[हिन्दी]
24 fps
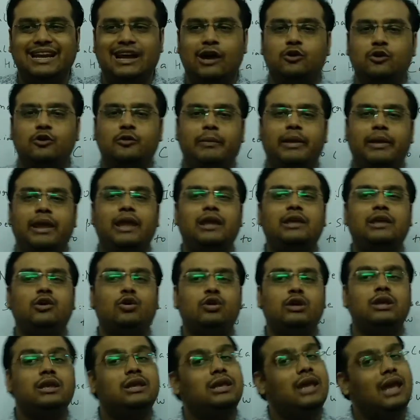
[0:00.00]
अकाउंट में
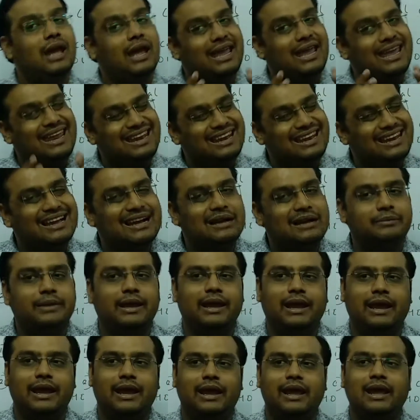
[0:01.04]
क्योंकि ये इनकम
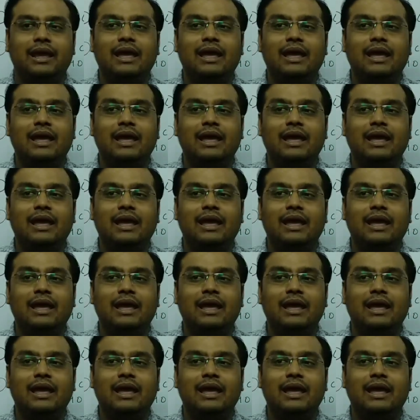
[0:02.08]
है